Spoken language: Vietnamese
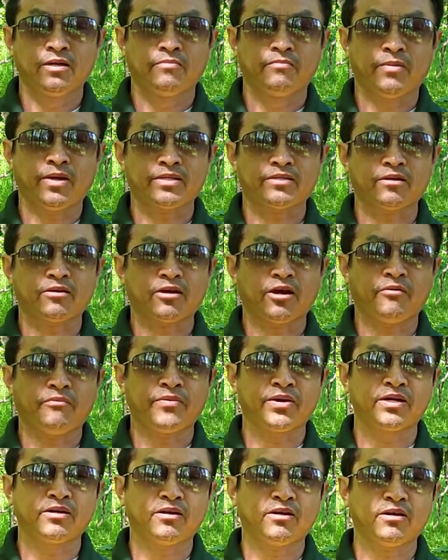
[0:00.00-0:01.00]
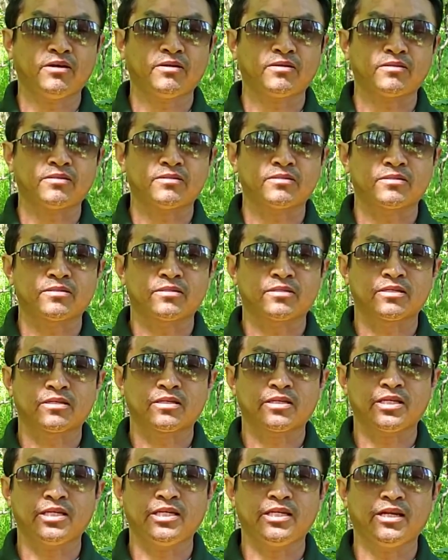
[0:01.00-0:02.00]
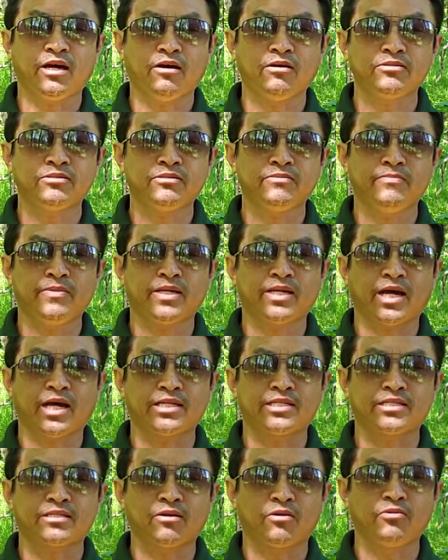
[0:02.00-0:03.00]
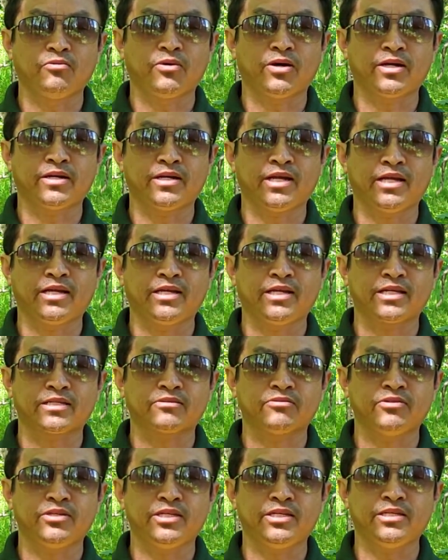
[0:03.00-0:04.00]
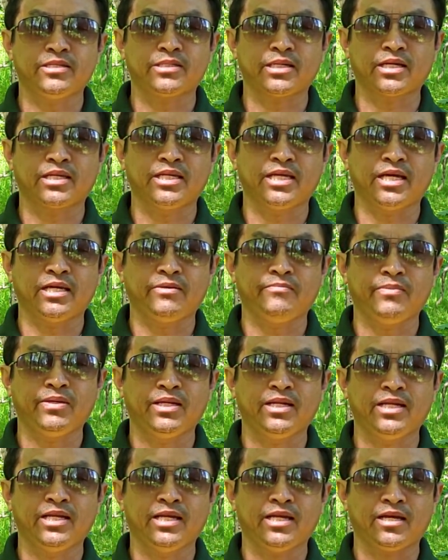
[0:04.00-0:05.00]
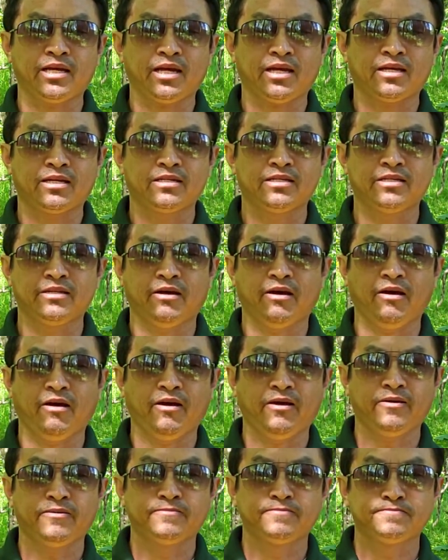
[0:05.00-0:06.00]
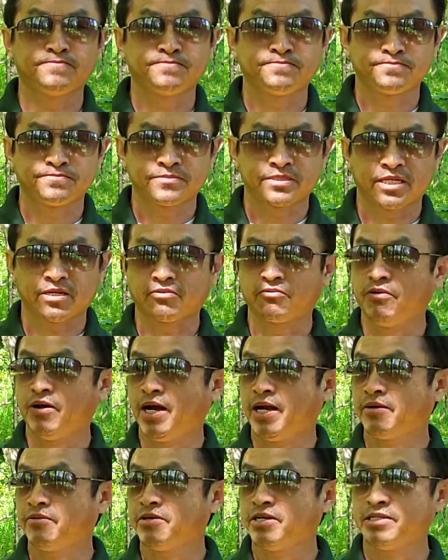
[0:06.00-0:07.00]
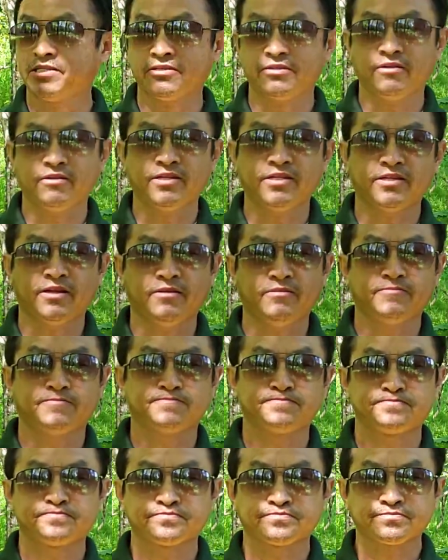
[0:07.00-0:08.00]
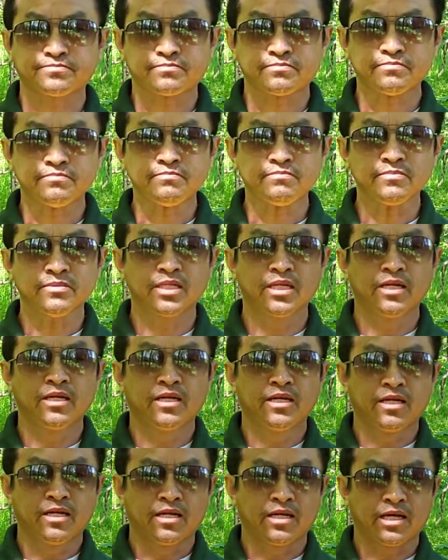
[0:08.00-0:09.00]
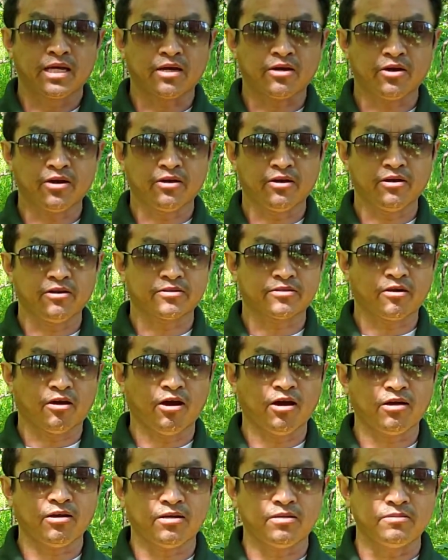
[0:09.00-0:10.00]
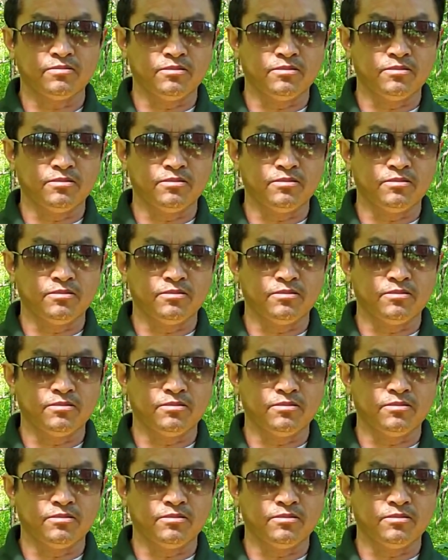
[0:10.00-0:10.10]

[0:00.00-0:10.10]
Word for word: mà cho coffee nó thấy đâu chứ mì cả chỉ tôi yuan này lần từ y sẵn nhẹ ít mi lia như nó chỉ cũng hay đó nên sẽ đợi lên đợi các khó nó lời to